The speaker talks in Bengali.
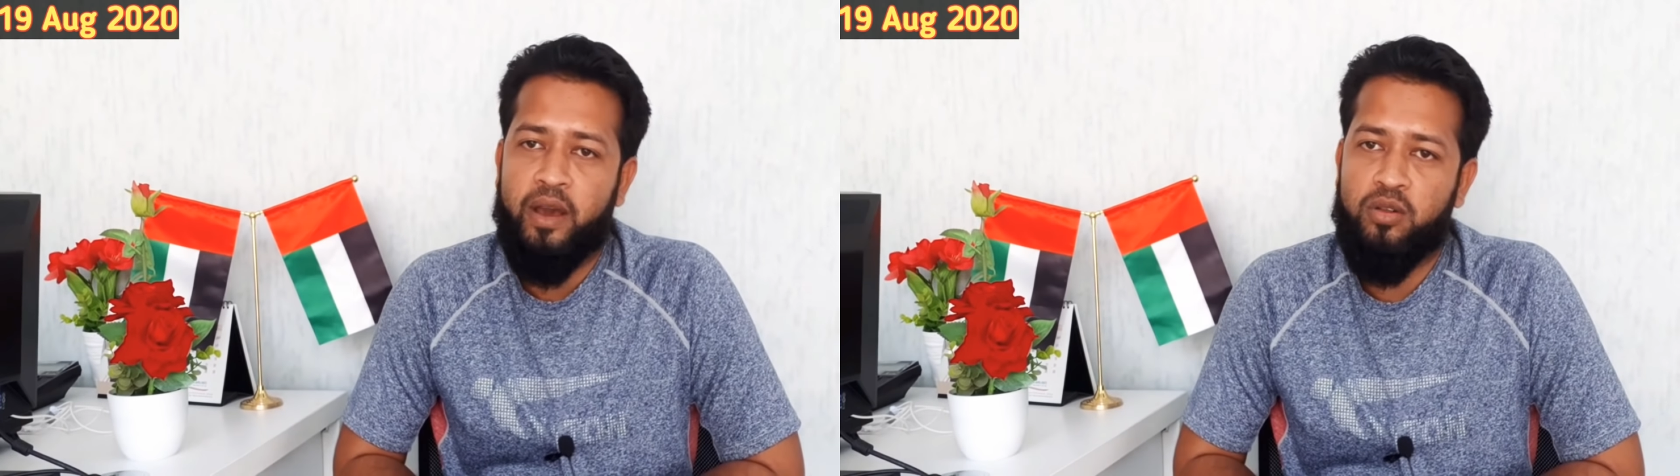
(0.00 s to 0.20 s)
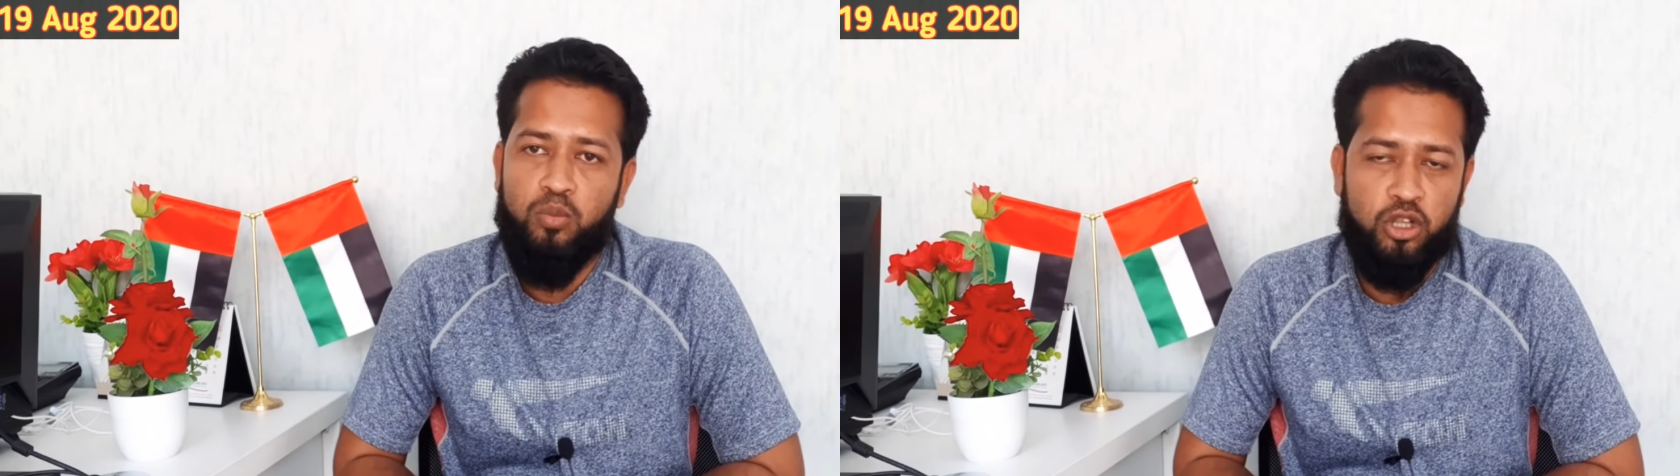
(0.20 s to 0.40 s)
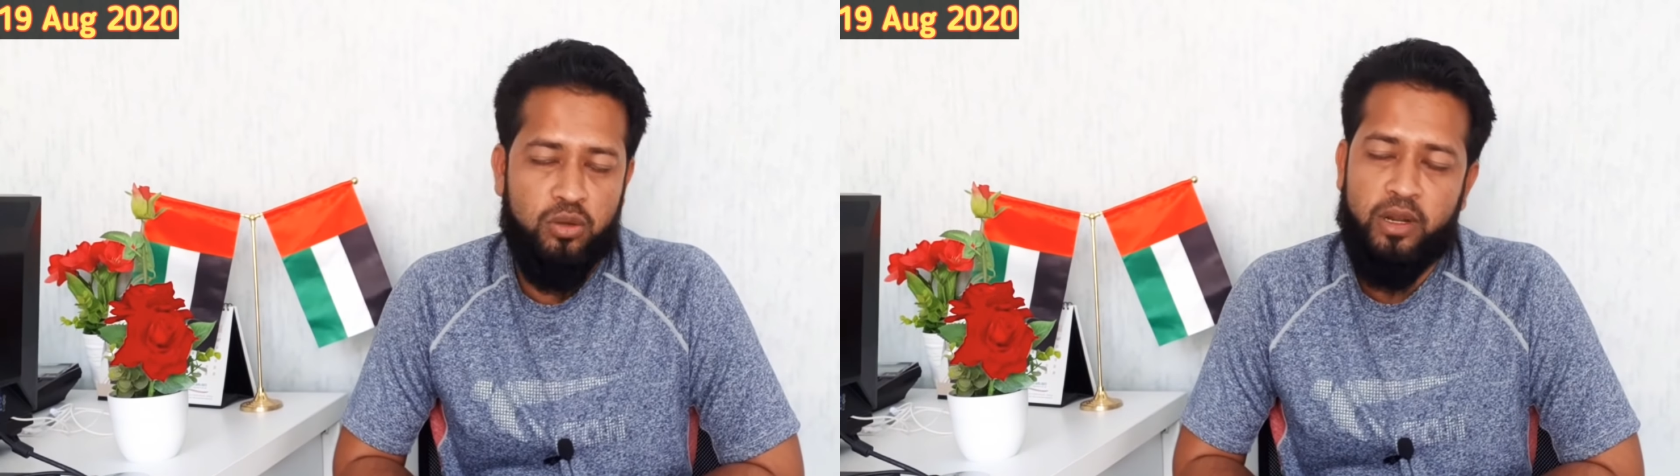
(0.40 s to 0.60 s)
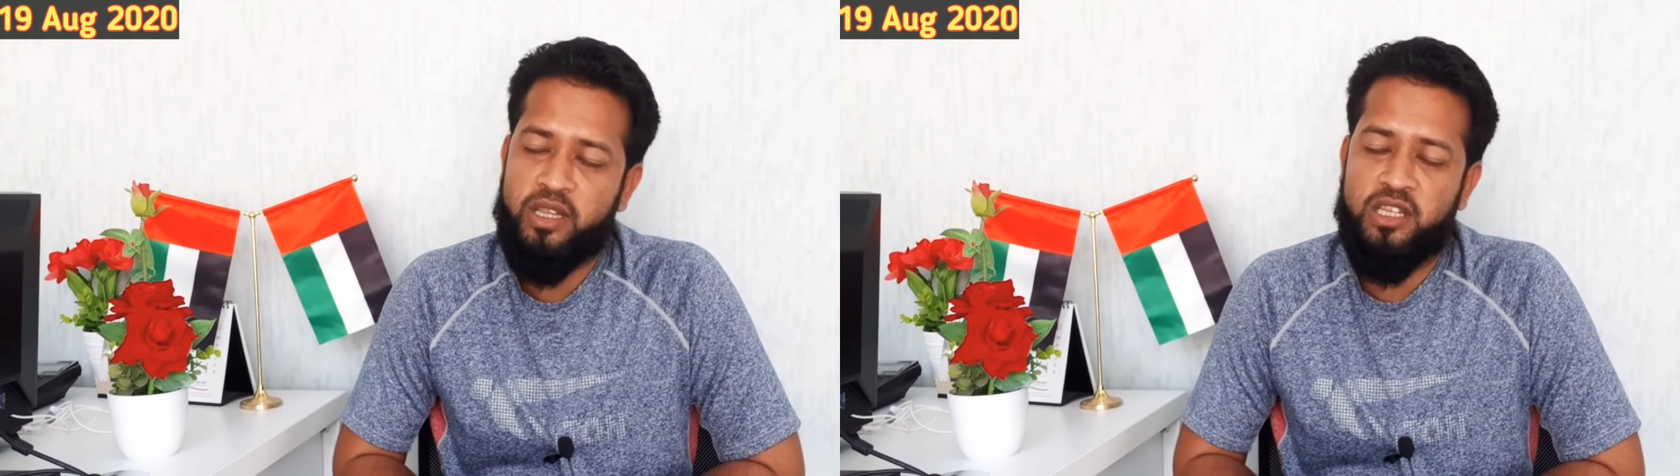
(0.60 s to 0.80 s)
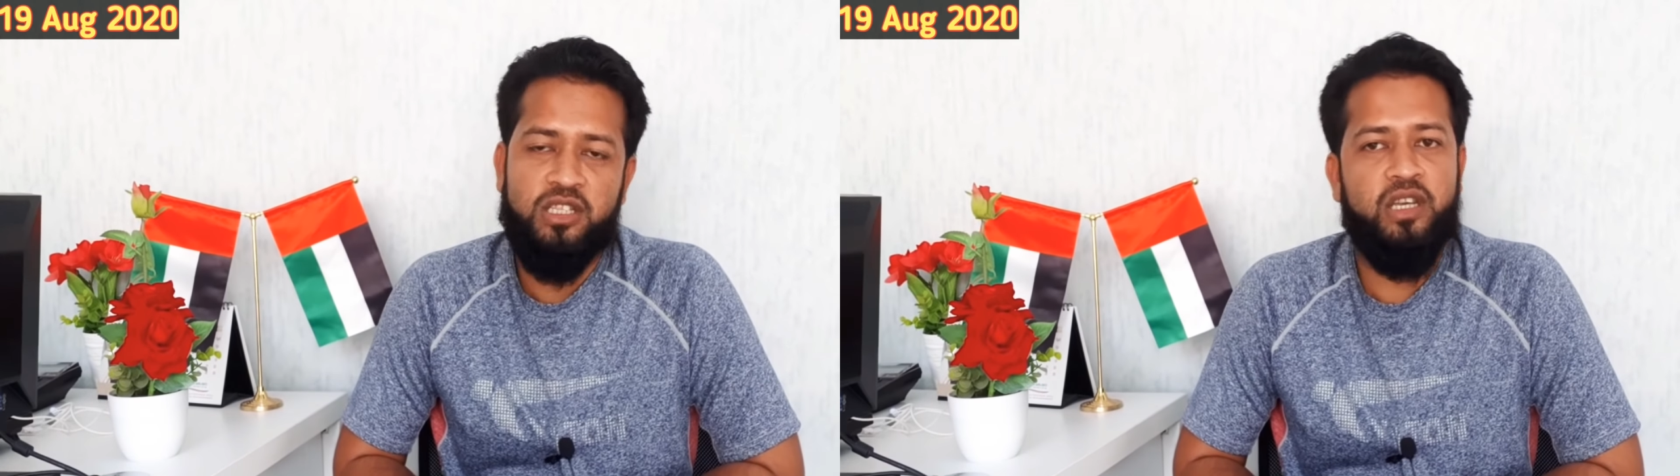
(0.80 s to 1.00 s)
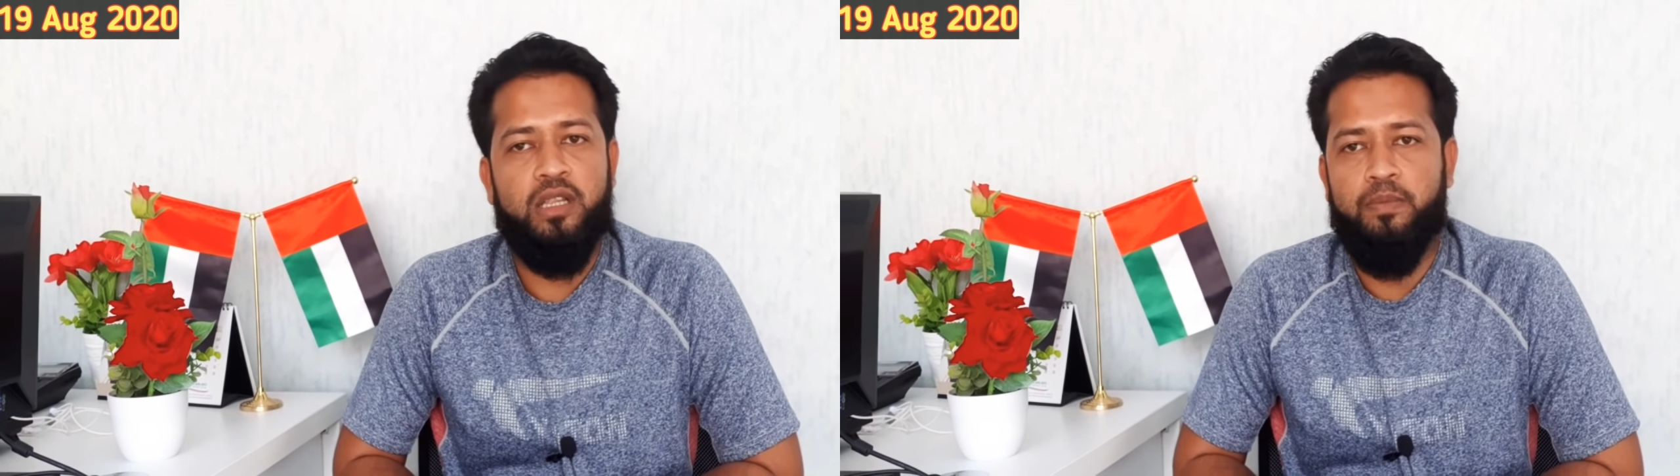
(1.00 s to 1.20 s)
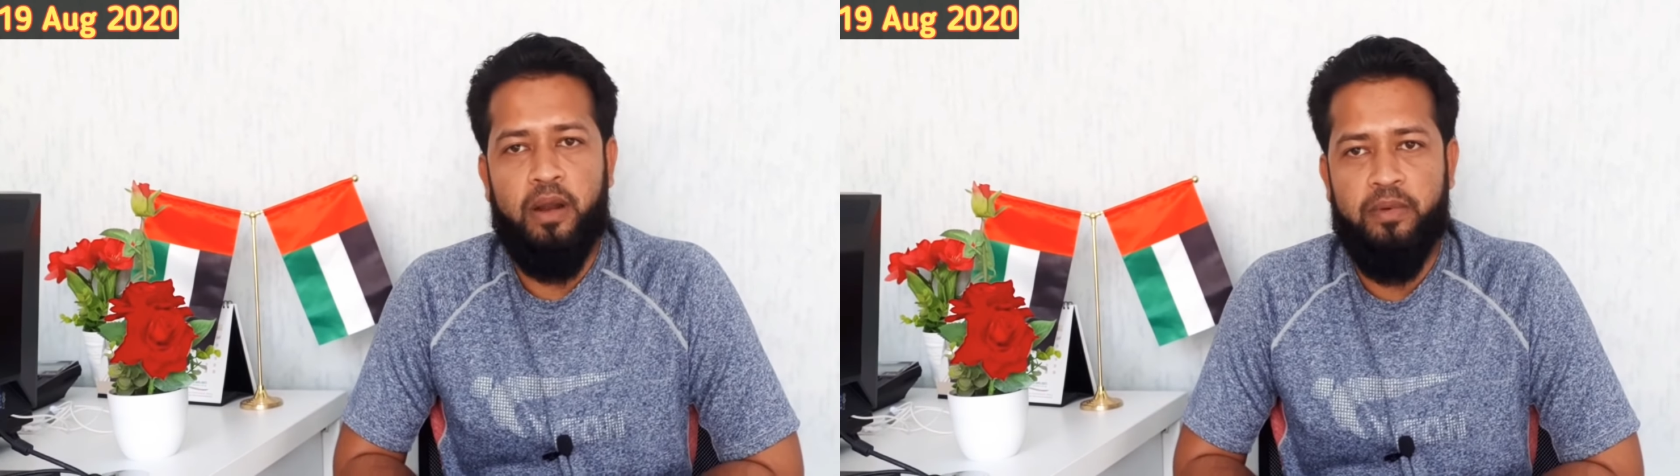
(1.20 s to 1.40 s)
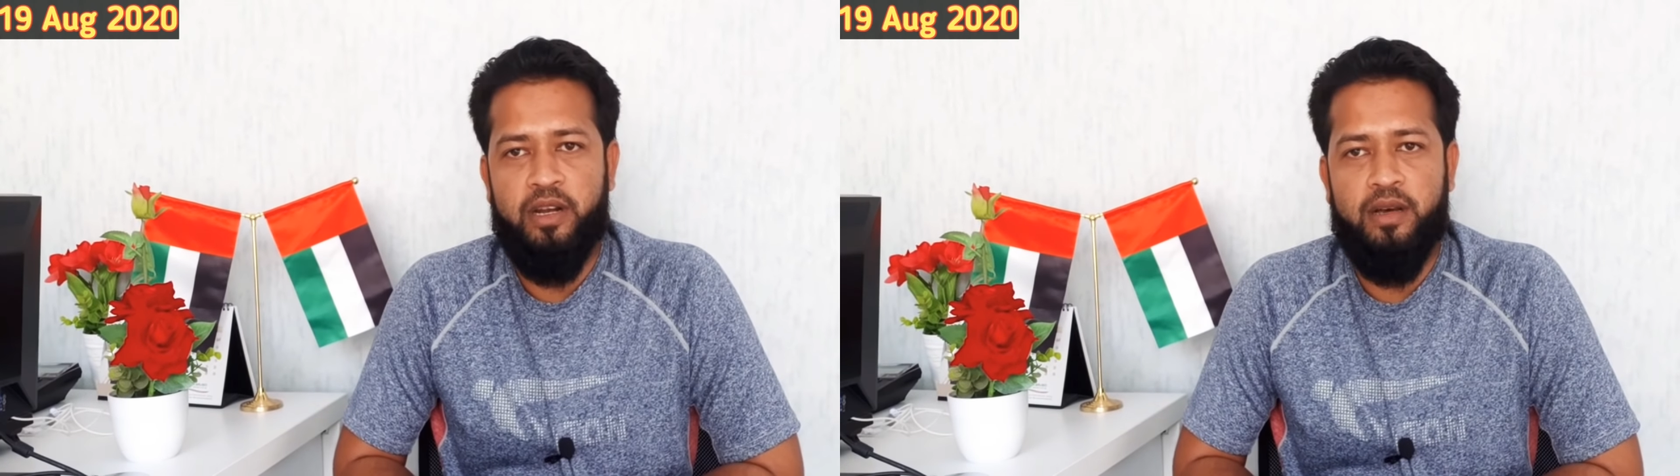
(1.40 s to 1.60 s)
এখন বর্তমানে দেশে যেতে
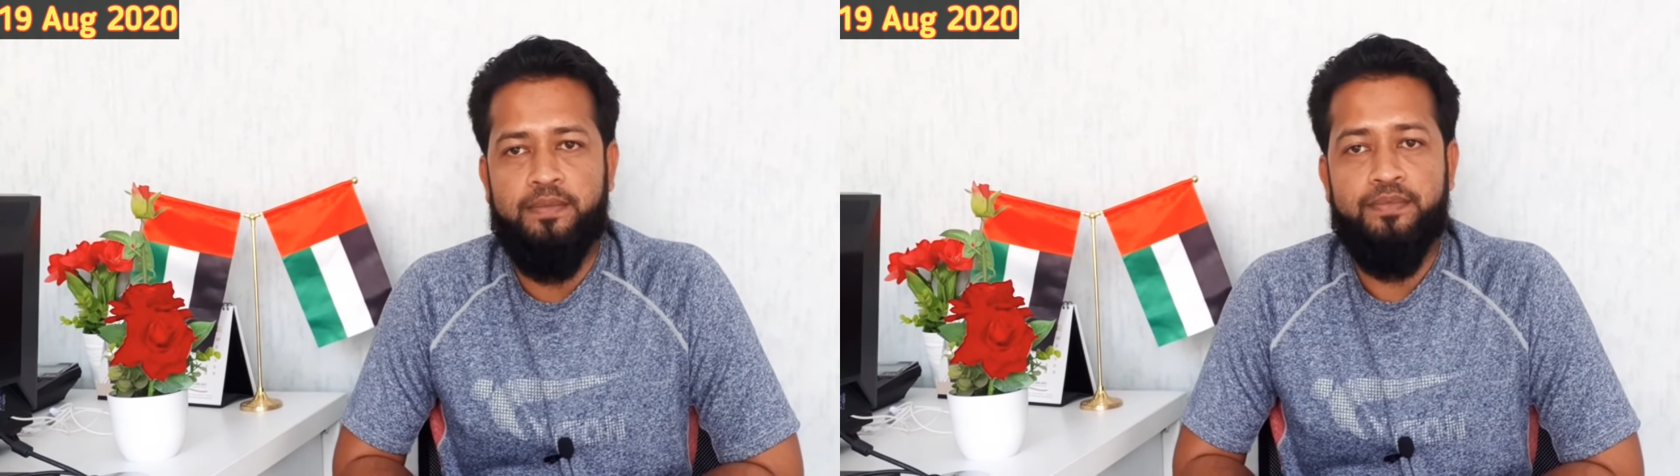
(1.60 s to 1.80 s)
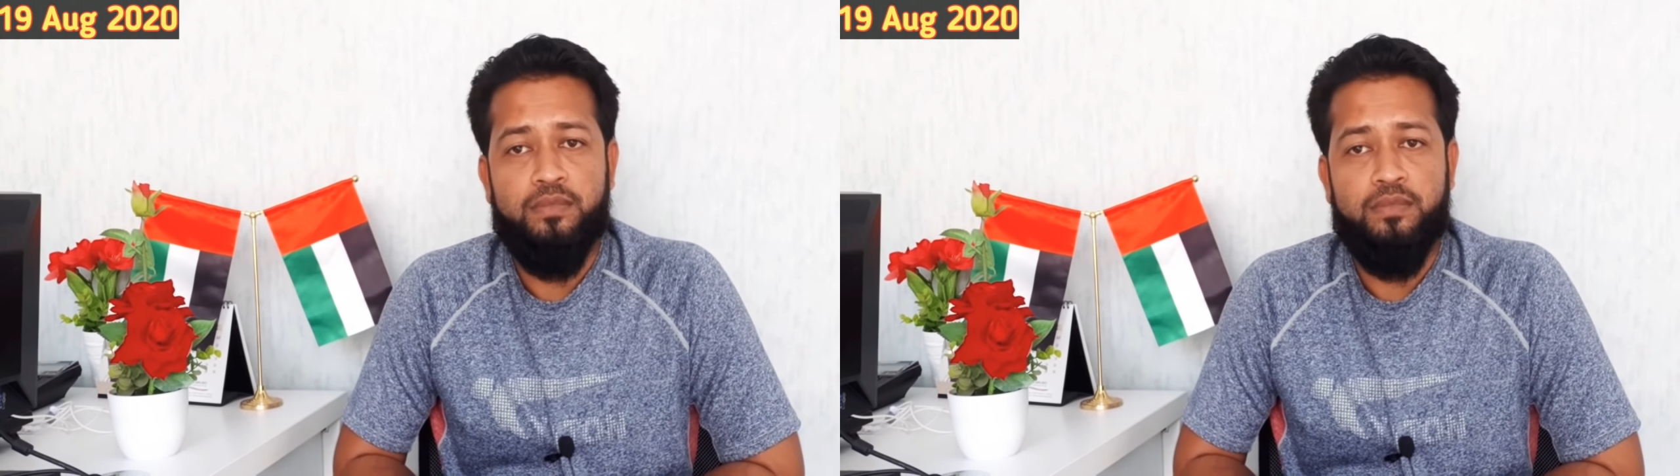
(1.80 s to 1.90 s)
পারবেন না